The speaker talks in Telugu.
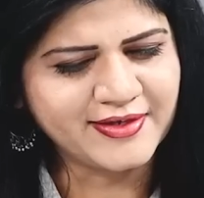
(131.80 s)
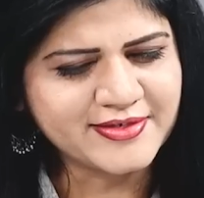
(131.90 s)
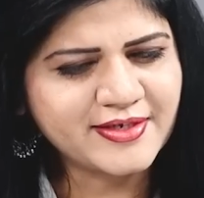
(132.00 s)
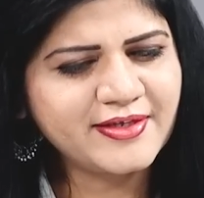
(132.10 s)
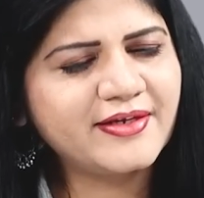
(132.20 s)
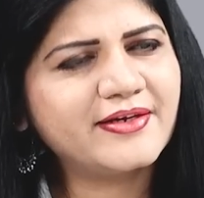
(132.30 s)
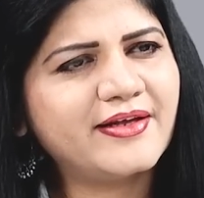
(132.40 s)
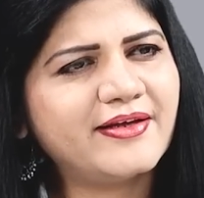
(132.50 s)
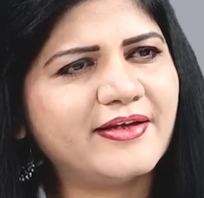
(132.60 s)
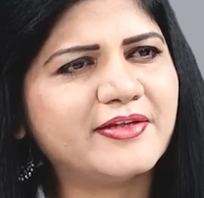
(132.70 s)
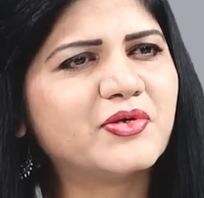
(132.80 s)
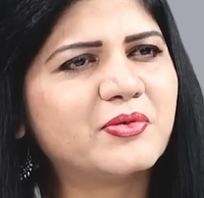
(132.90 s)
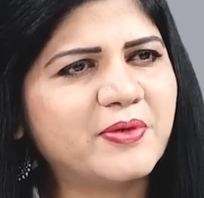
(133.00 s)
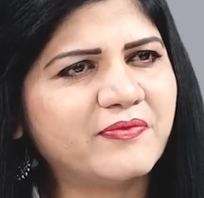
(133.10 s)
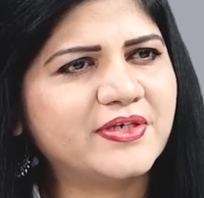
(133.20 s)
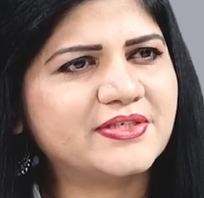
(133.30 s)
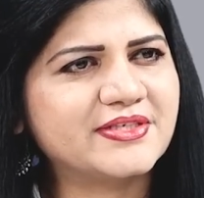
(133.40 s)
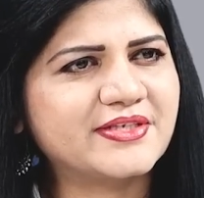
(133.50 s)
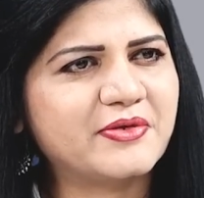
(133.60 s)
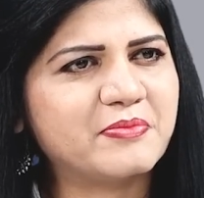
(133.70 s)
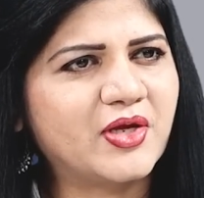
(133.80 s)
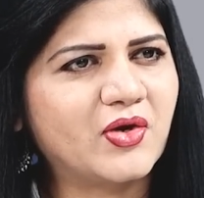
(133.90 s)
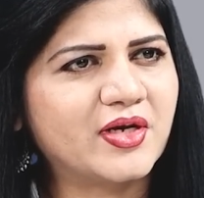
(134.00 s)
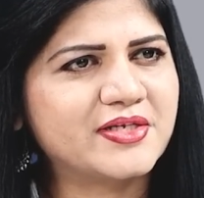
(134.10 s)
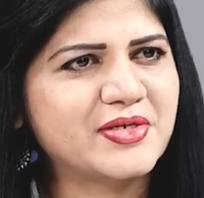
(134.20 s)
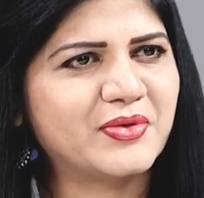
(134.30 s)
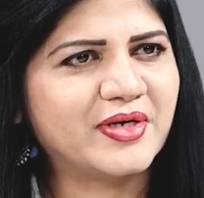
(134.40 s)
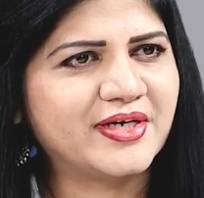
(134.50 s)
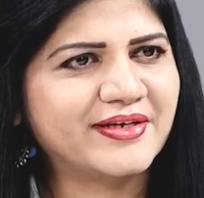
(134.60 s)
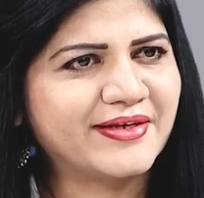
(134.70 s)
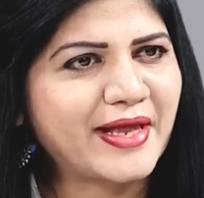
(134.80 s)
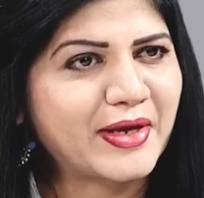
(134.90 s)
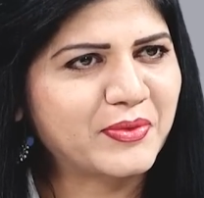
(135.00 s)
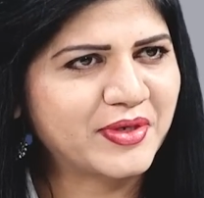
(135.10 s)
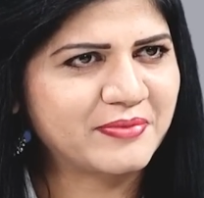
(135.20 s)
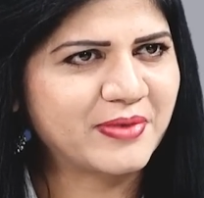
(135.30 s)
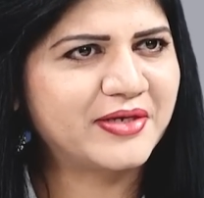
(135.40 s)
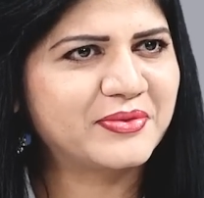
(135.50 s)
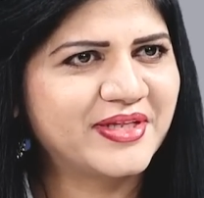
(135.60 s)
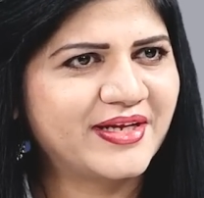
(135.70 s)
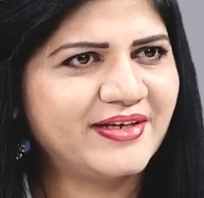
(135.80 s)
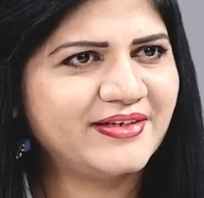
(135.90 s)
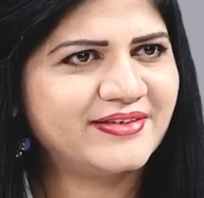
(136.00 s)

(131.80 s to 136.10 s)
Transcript: ఇంజనీరింగ్ ఎందుకు ప్రిఫర్ చేశారు మీ కాలేజ్లో అంటే ఎక్కువ డిమాండ్ ఉందా